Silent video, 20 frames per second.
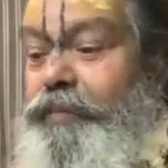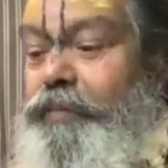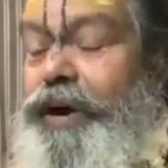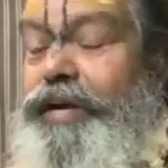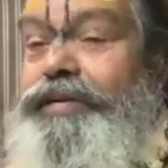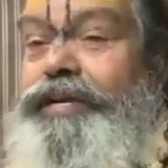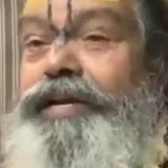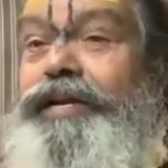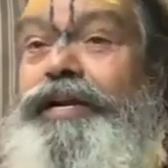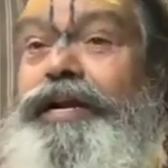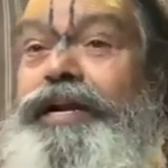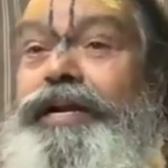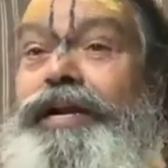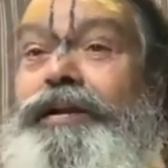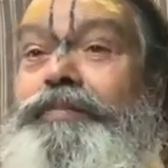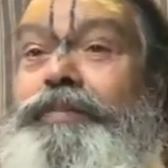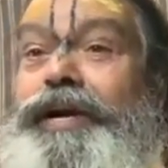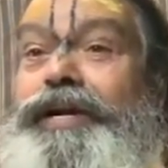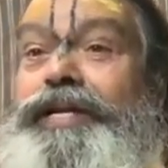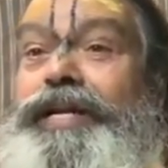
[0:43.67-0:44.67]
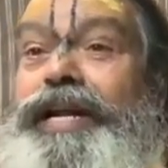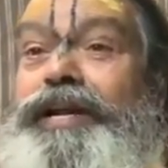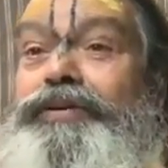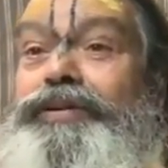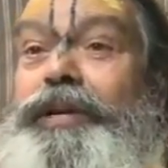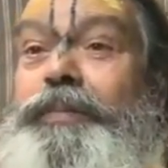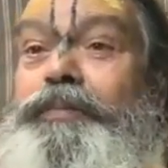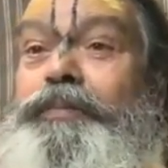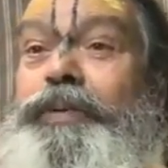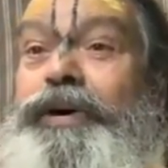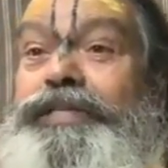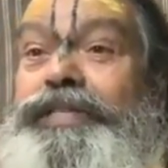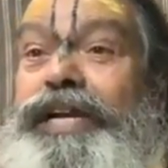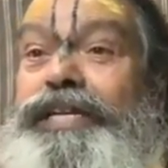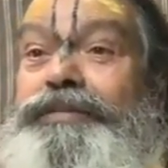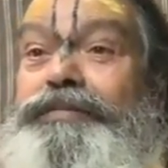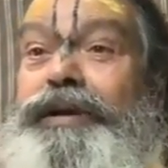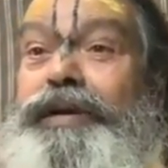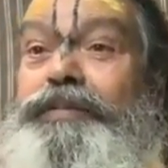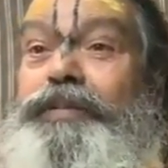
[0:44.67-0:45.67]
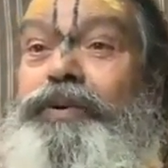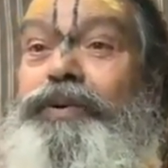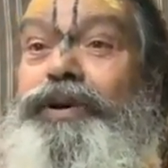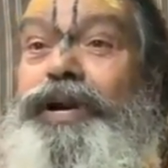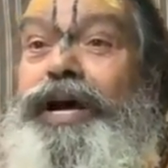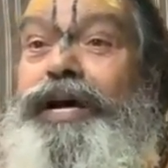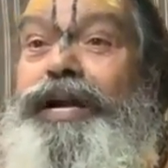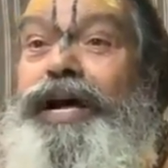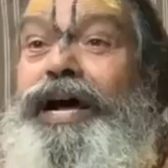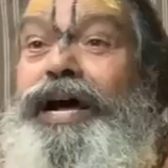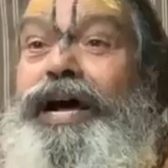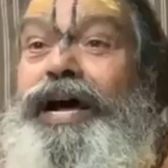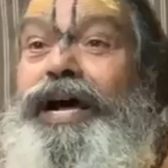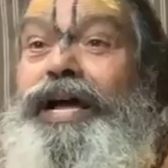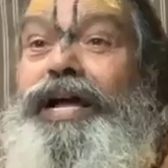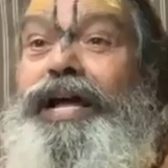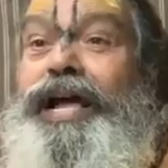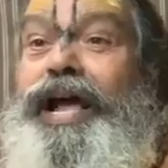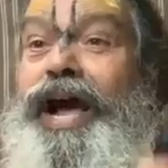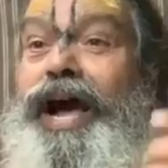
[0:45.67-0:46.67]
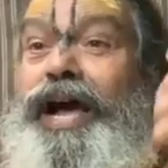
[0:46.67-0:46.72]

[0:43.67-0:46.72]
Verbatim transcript: भजन करने बैठे हो तो पचास बार फोन आ रहा है